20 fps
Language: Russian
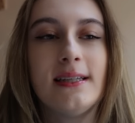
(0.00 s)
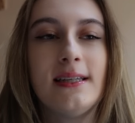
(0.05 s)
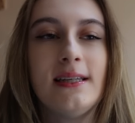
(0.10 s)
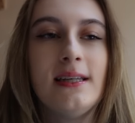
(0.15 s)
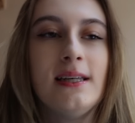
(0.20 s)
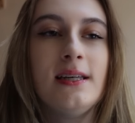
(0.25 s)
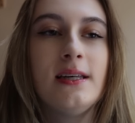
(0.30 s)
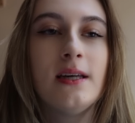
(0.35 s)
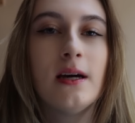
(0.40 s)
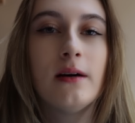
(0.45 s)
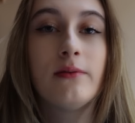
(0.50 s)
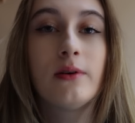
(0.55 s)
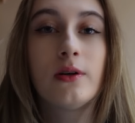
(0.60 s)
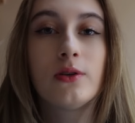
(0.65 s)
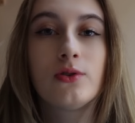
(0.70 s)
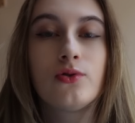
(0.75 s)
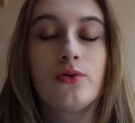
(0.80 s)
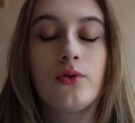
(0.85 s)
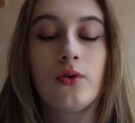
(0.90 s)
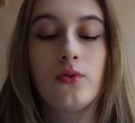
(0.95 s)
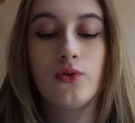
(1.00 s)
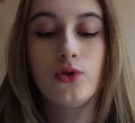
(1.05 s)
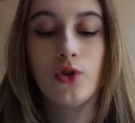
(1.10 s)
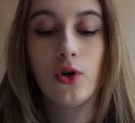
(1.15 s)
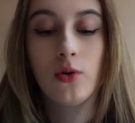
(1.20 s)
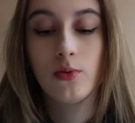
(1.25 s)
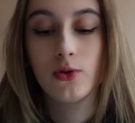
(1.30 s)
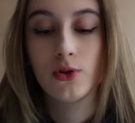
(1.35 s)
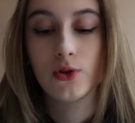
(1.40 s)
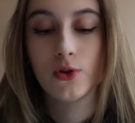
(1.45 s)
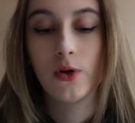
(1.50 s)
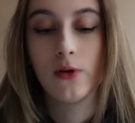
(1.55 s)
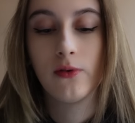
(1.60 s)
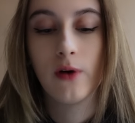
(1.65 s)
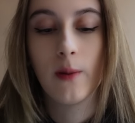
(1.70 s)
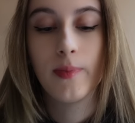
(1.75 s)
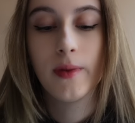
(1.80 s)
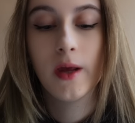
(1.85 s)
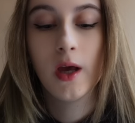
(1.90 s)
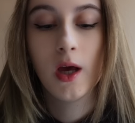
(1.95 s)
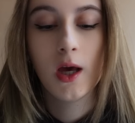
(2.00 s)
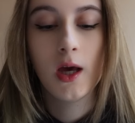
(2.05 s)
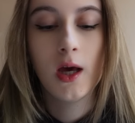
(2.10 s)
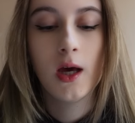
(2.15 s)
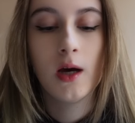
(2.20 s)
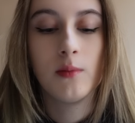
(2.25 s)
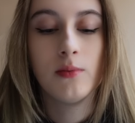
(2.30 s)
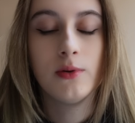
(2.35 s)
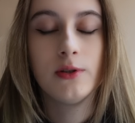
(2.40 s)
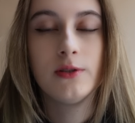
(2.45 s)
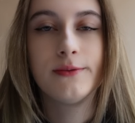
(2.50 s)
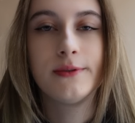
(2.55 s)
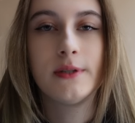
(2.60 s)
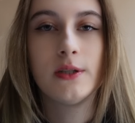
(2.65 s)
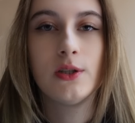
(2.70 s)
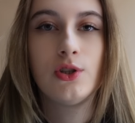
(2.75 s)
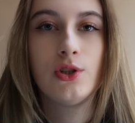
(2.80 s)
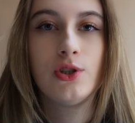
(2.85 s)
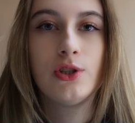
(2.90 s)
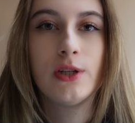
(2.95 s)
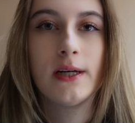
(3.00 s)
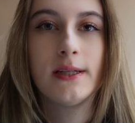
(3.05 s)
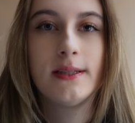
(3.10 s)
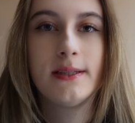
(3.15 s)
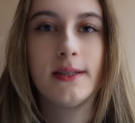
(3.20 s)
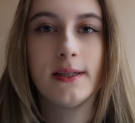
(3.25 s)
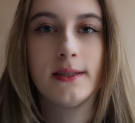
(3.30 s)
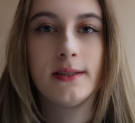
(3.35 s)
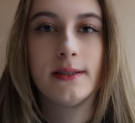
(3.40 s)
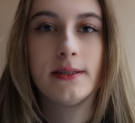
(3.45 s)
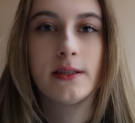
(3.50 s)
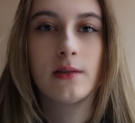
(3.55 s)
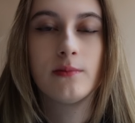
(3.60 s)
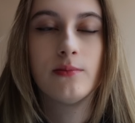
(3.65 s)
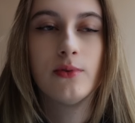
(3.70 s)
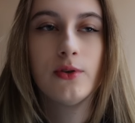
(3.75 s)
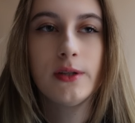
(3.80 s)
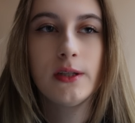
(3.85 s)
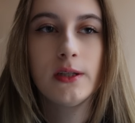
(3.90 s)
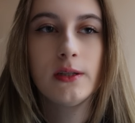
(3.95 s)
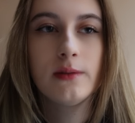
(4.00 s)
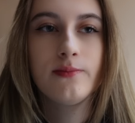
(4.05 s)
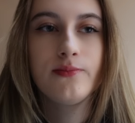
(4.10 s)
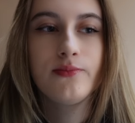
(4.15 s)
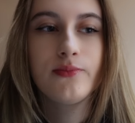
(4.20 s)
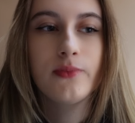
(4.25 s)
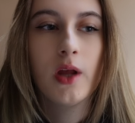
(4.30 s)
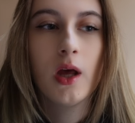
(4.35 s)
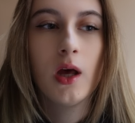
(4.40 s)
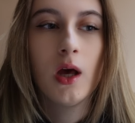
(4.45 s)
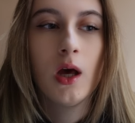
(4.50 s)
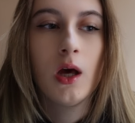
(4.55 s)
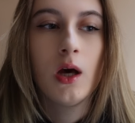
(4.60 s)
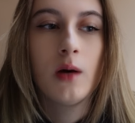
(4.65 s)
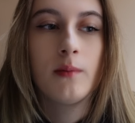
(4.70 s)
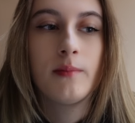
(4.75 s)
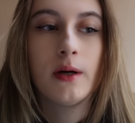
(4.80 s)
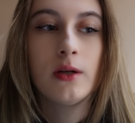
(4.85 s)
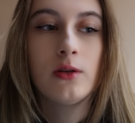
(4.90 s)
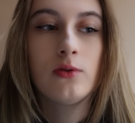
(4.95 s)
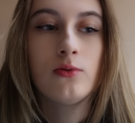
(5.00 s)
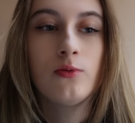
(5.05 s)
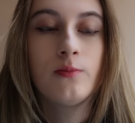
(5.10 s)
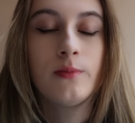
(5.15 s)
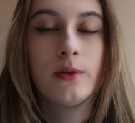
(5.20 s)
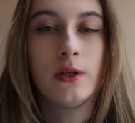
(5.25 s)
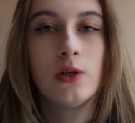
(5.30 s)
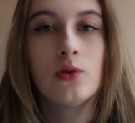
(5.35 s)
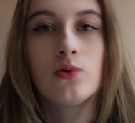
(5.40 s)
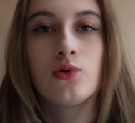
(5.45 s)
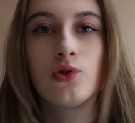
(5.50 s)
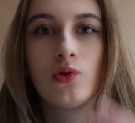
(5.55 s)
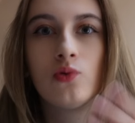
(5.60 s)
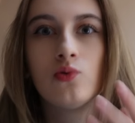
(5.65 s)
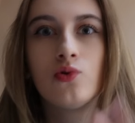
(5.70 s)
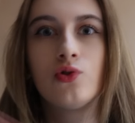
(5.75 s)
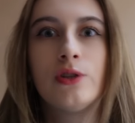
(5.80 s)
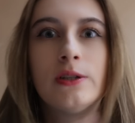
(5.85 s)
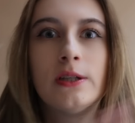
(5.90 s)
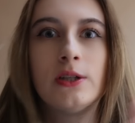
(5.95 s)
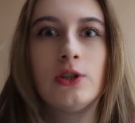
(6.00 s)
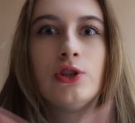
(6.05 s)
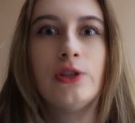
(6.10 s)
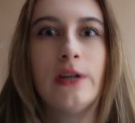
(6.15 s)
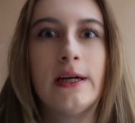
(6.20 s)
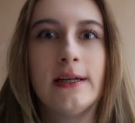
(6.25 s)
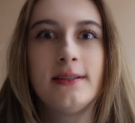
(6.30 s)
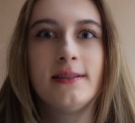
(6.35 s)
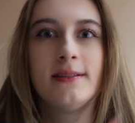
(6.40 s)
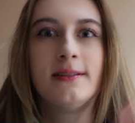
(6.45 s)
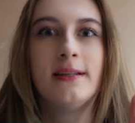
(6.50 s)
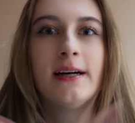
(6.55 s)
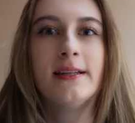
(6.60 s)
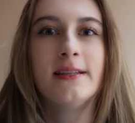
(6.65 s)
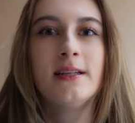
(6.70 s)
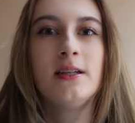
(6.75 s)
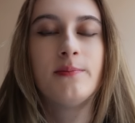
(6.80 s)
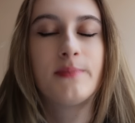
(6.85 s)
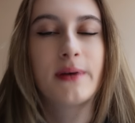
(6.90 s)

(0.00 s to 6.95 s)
и я выхожу на учебу снова. Будем защищать эти работы, поэтому мне уже нужно начинать данные